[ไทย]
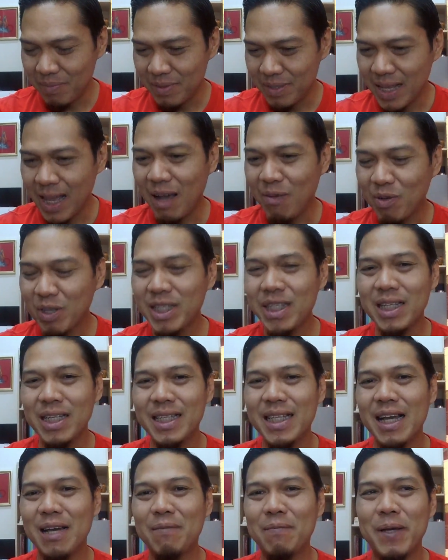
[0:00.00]
ถามว่าจริง
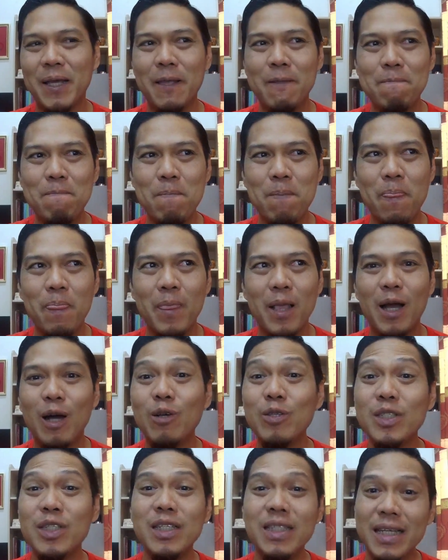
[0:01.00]
จังไหม
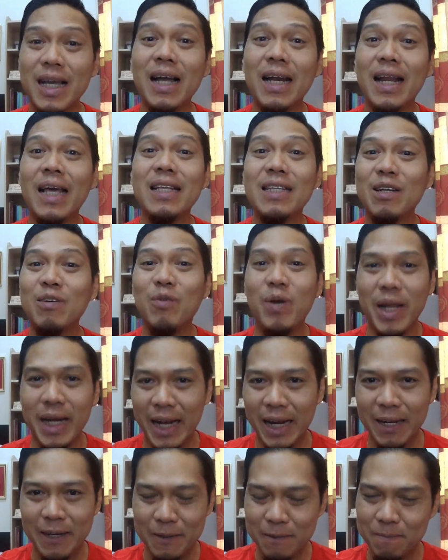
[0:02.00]
เขาจริงจังนะจังหวะ
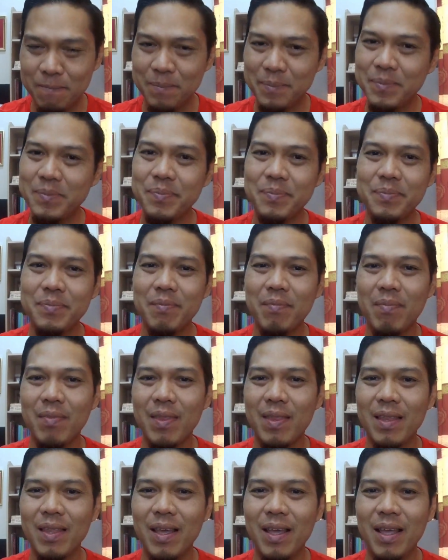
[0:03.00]
นั้น
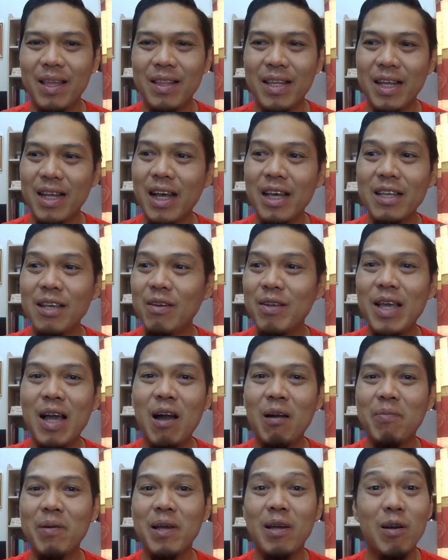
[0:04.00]
แต่ถ้ายา
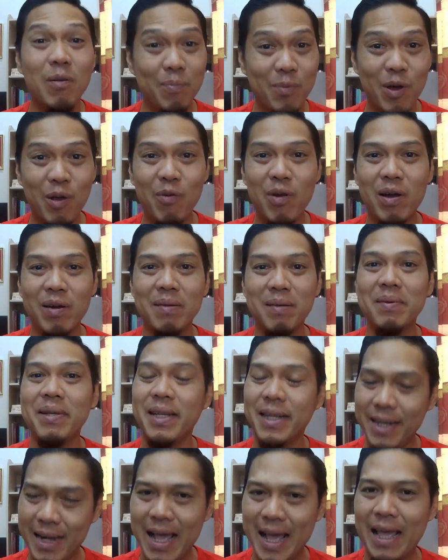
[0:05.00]
วๆไปเขาปล่อยวางอะไรไป
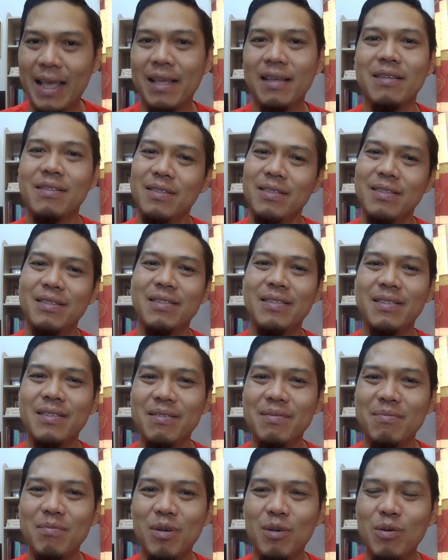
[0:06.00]
ได้
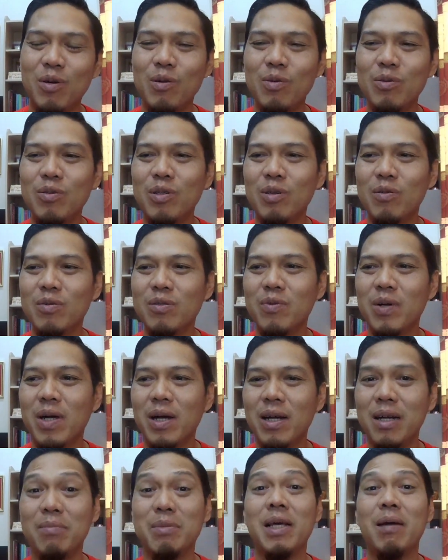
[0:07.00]
พอเขารู้สึกรู้สึกว่า
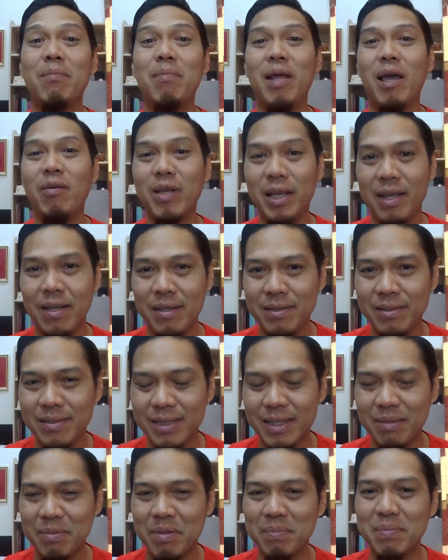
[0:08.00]
เออมันทำแล้วนี่
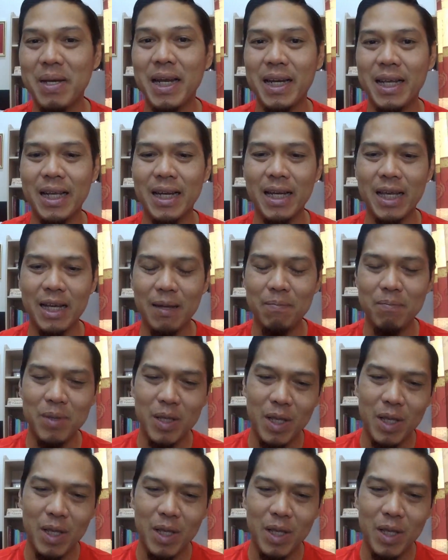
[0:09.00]
อะไรประมาณนี้นะครับ